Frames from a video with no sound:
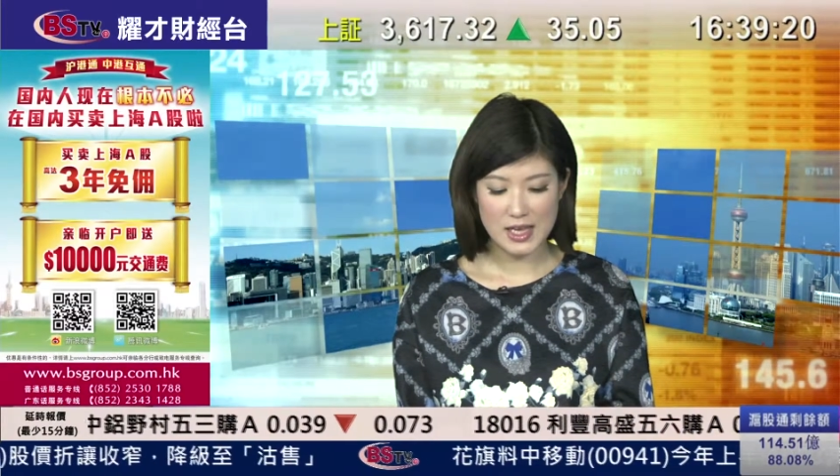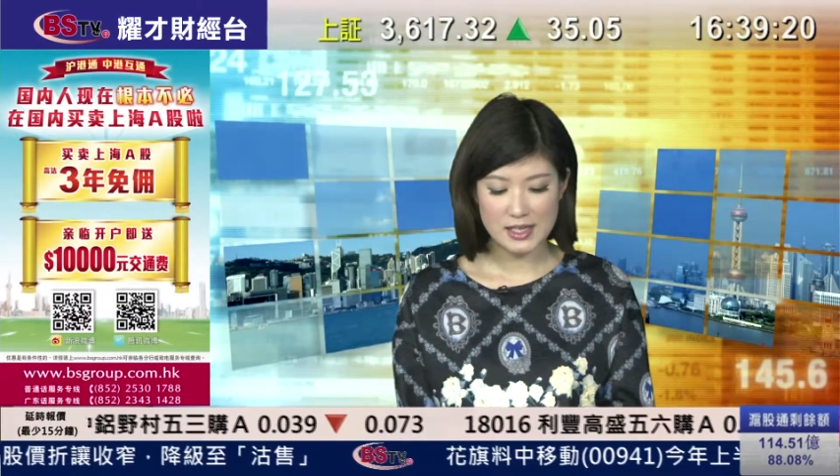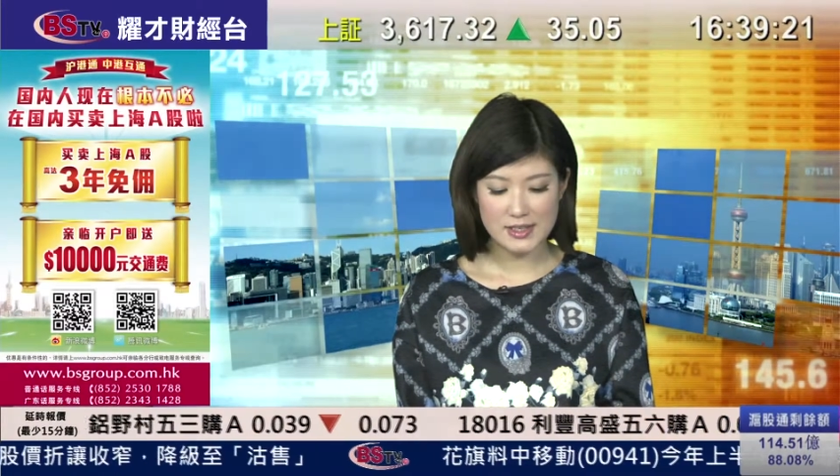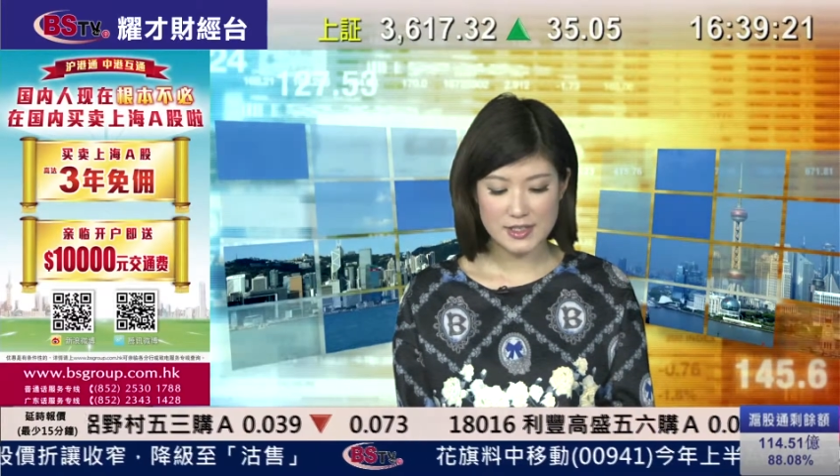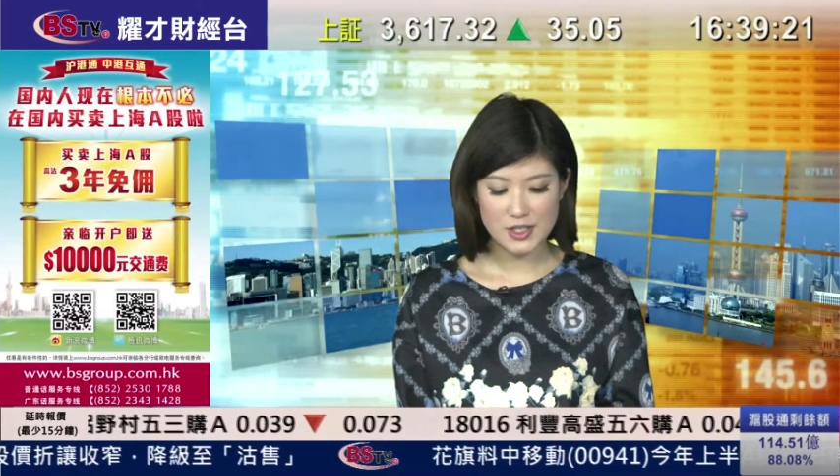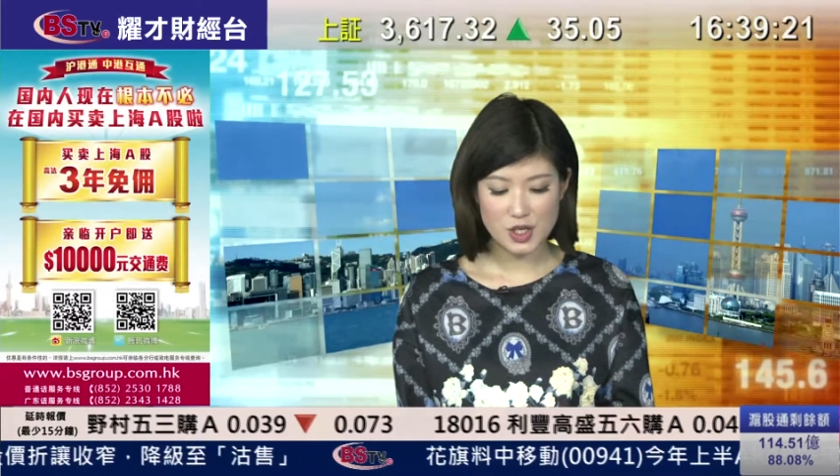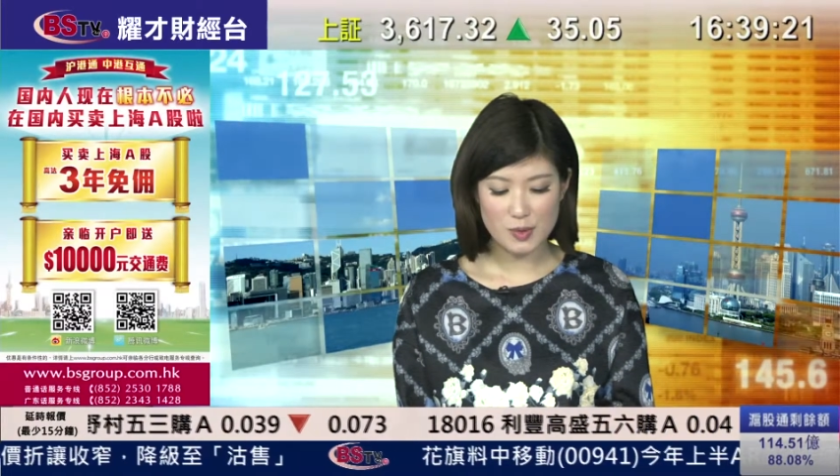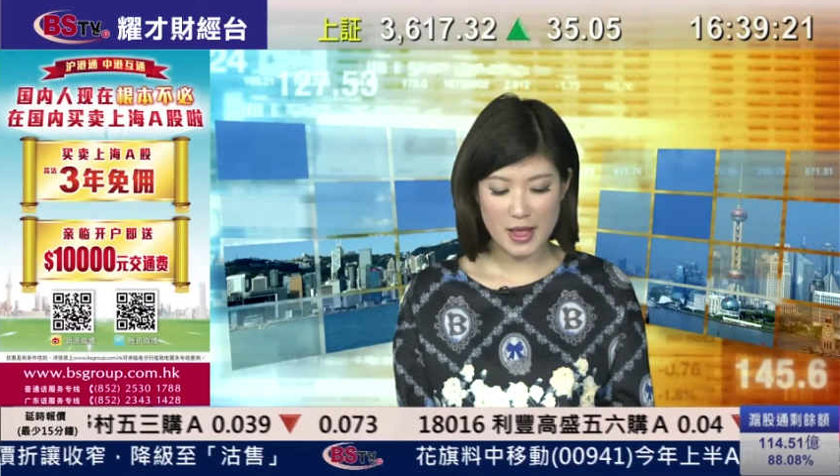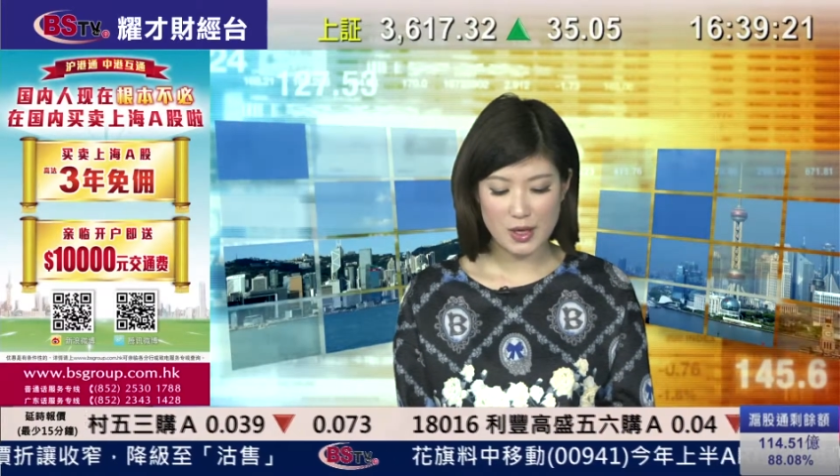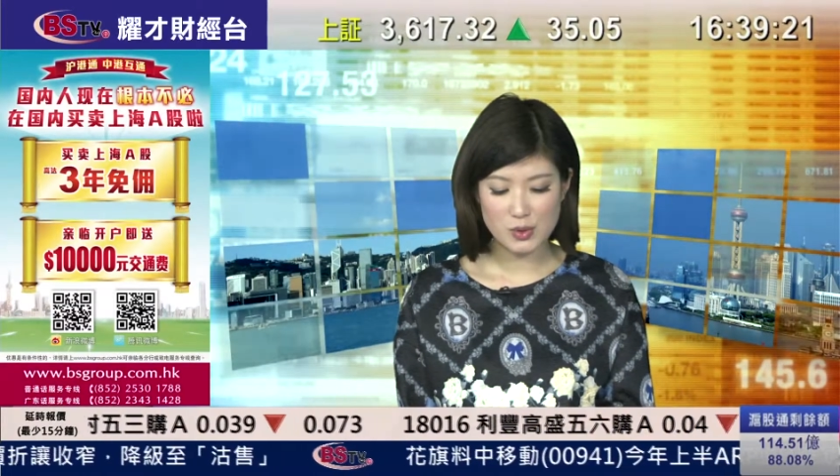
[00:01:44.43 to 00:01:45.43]
临近收
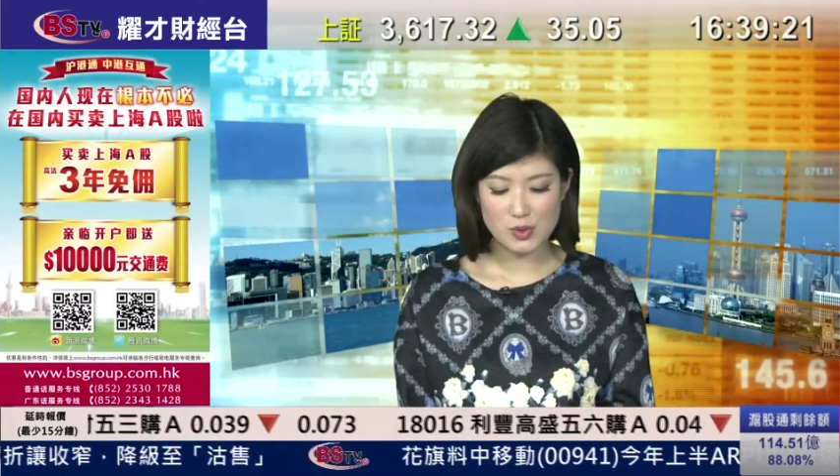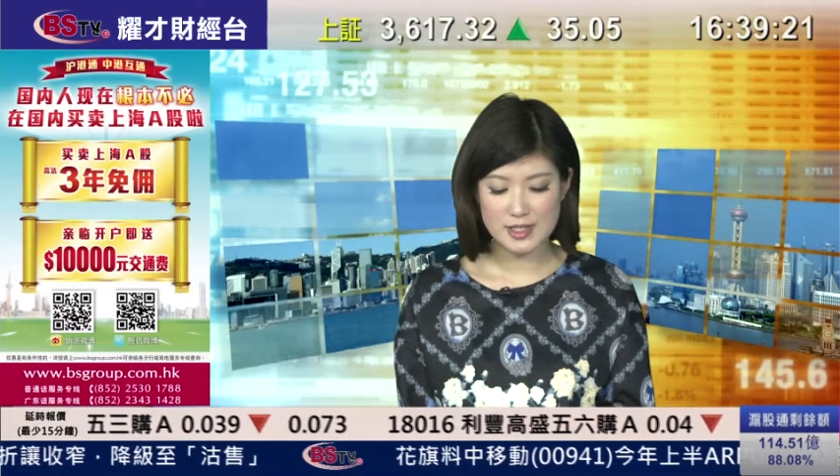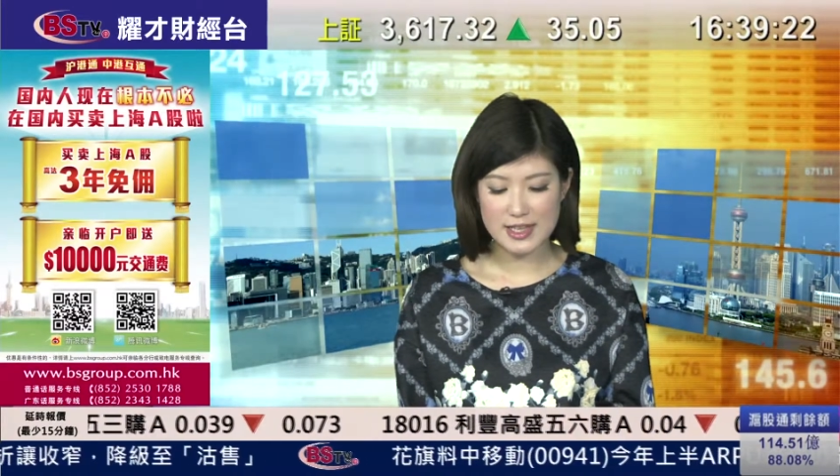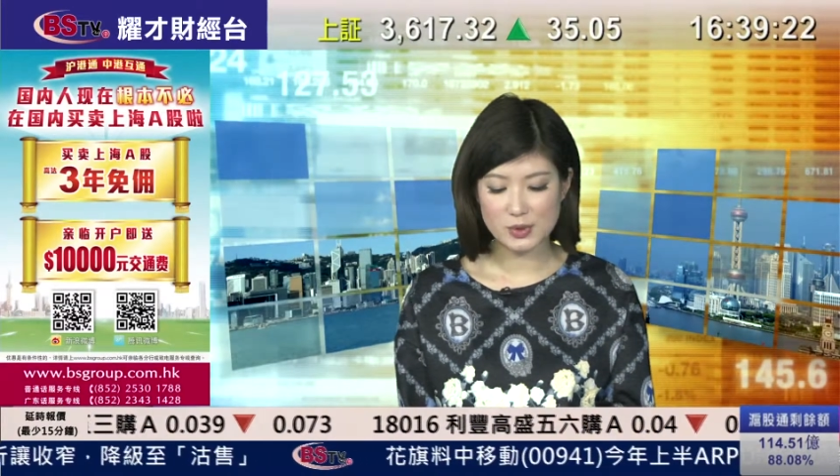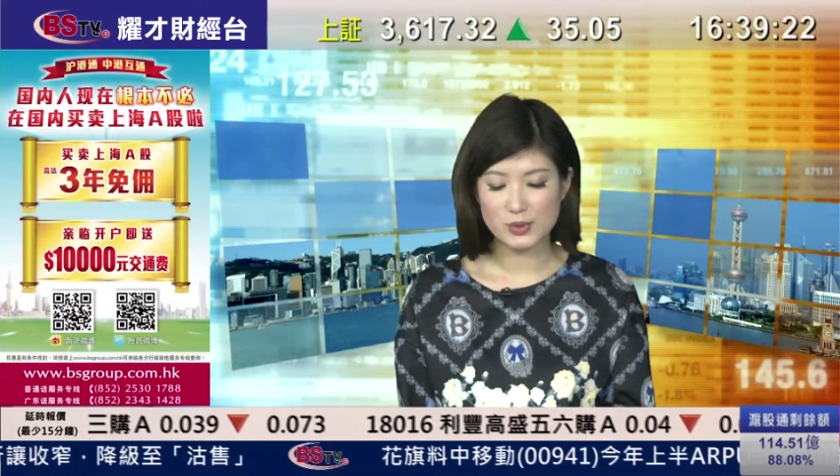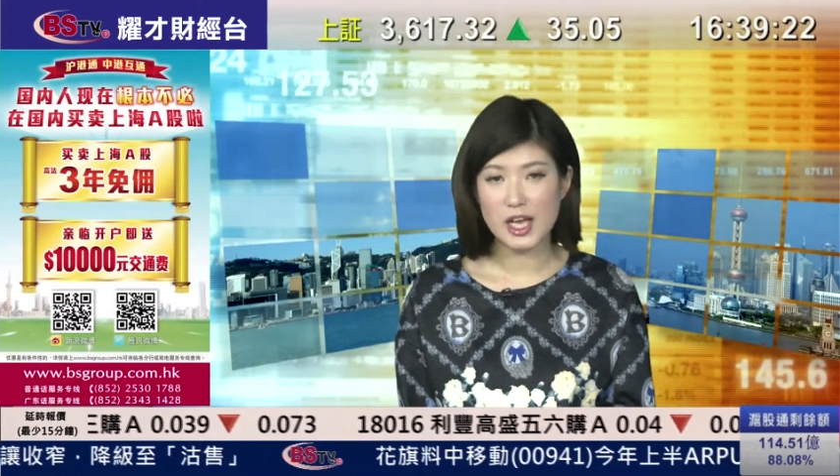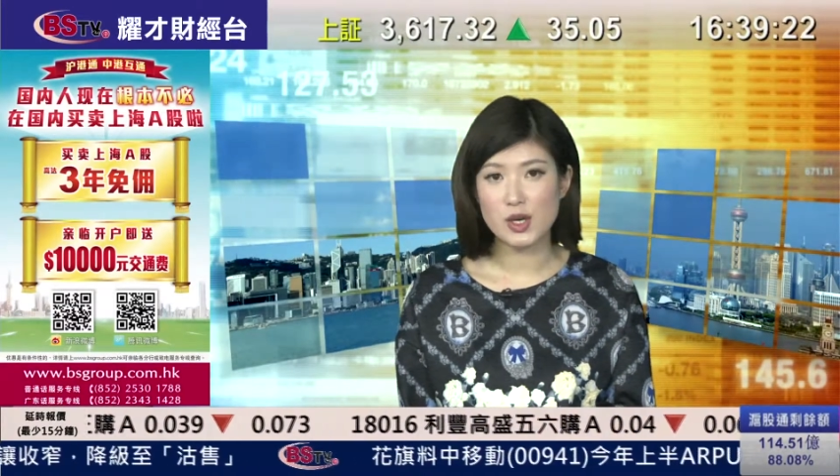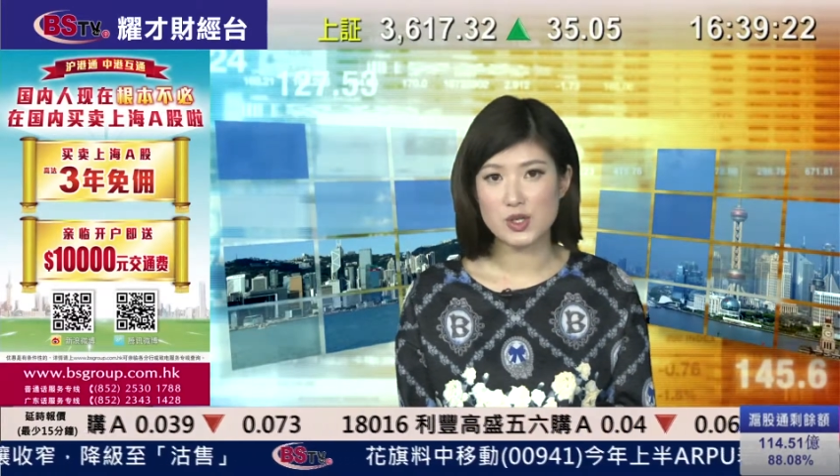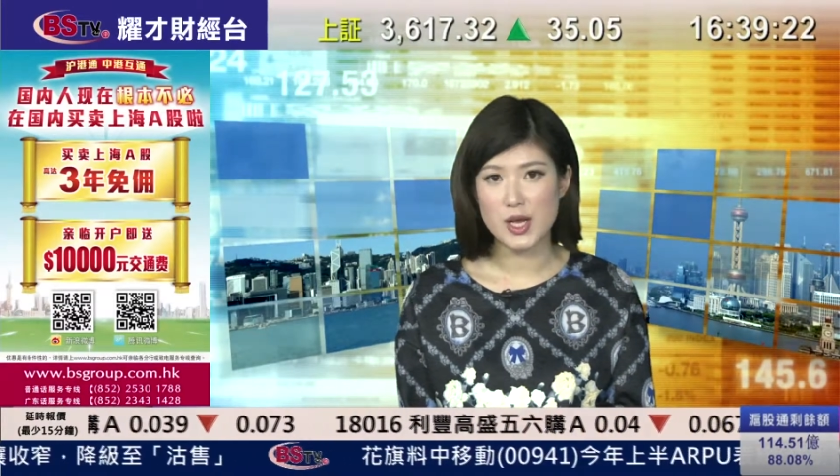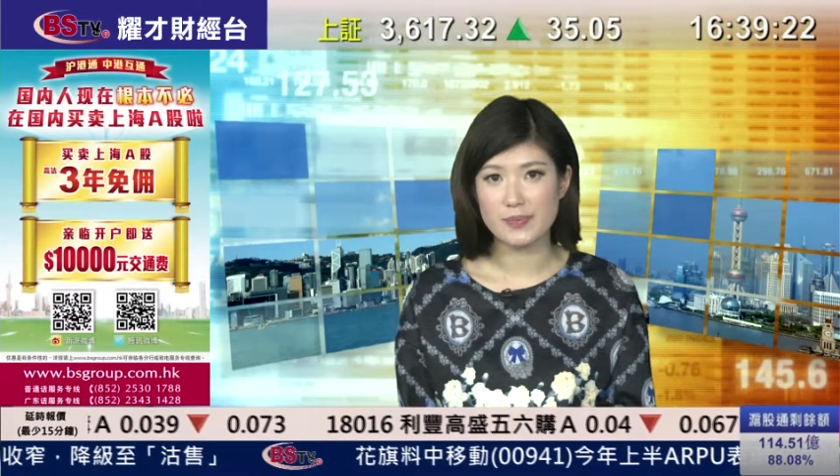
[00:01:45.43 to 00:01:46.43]
盘，沪指再度跳
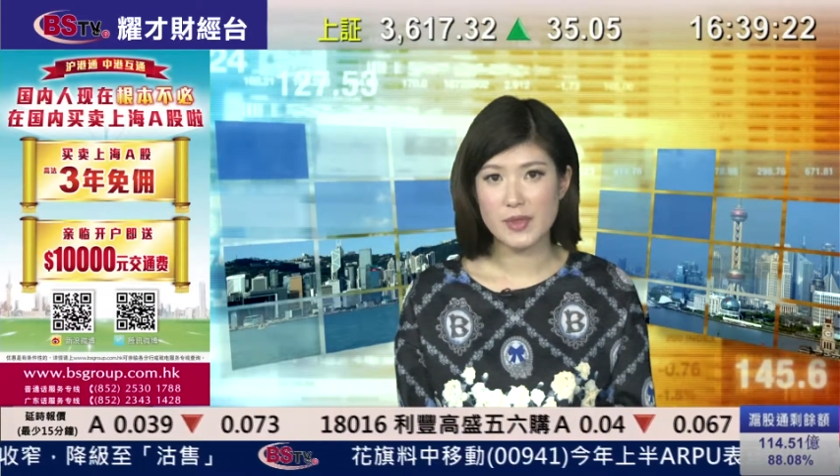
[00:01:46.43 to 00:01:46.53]
水。